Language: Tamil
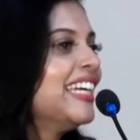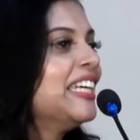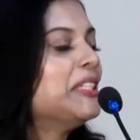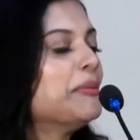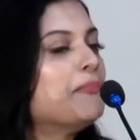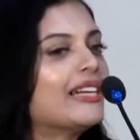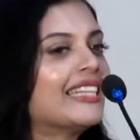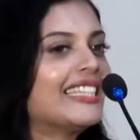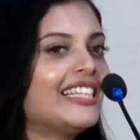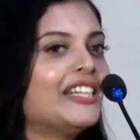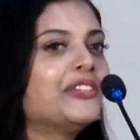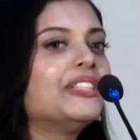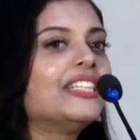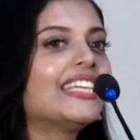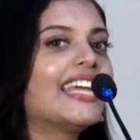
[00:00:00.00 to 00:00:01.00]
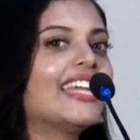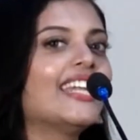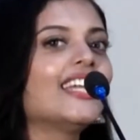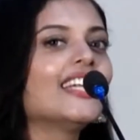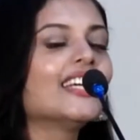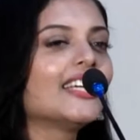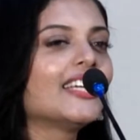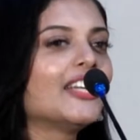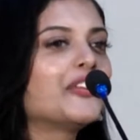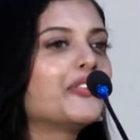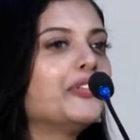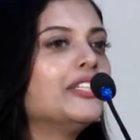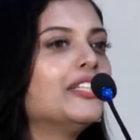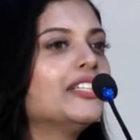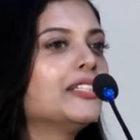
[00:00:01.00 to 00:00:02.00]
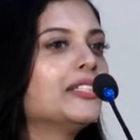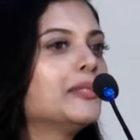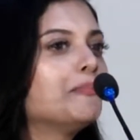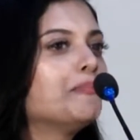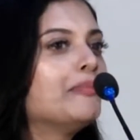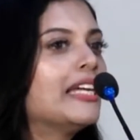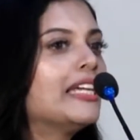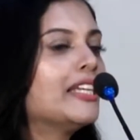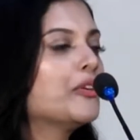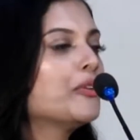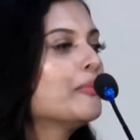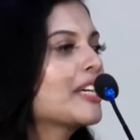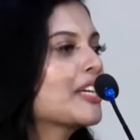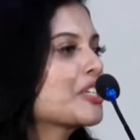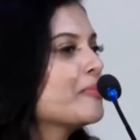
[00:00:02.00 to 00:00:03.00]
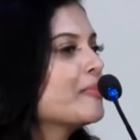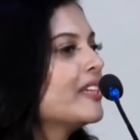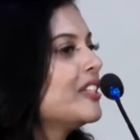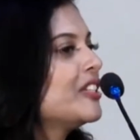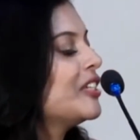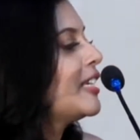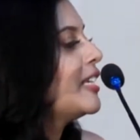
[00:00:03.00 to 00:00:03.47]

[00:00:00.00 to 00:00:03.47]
இந்த படத்தில் வந்து கேட்டிங்கன்னா எனக்கு வந்து நடிக்க ரொம்ப கஷ்டமாக இருந்துச்சு